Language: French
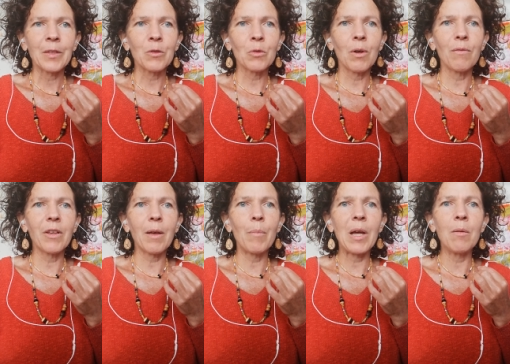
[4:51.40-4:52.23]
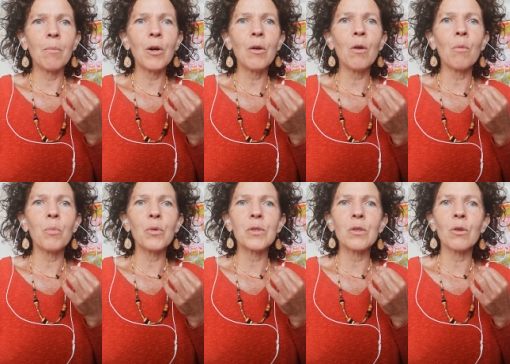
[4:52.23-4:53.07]
soit verbalement en
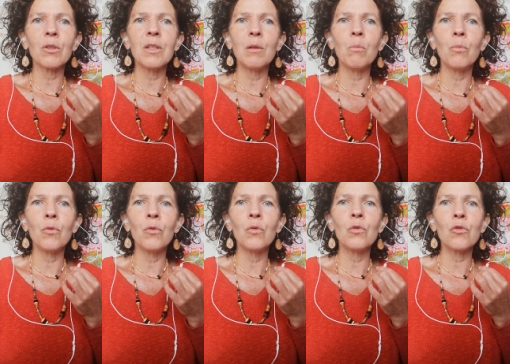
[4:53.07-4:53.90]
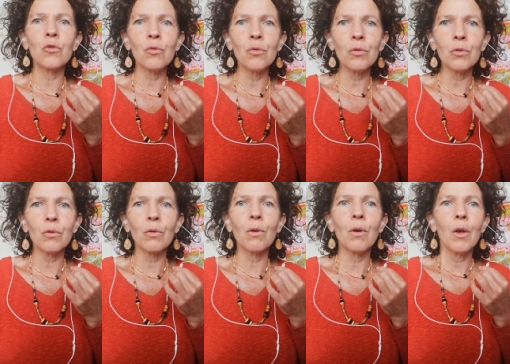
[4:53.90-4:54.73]
posant des mots
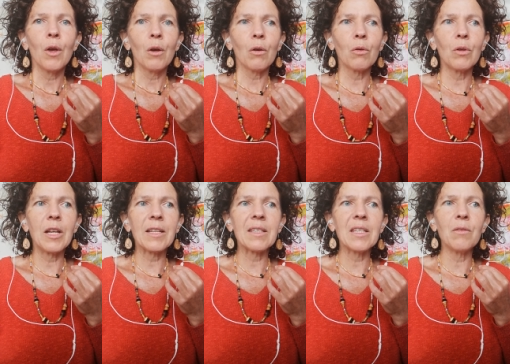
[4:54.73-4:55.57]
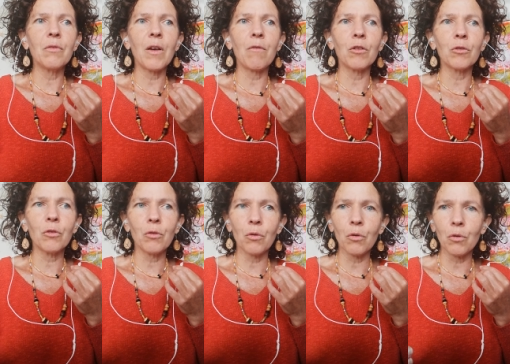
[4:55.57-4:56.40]
justes relatifs à
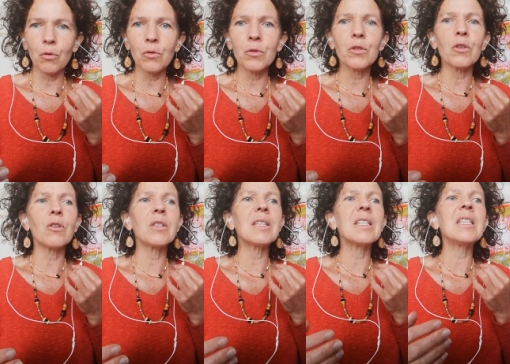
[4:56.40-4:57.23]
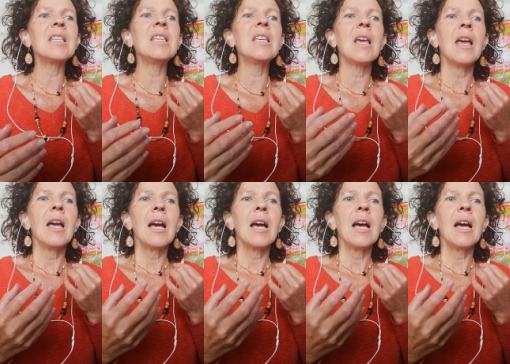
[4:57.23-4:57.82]
votre ressenti,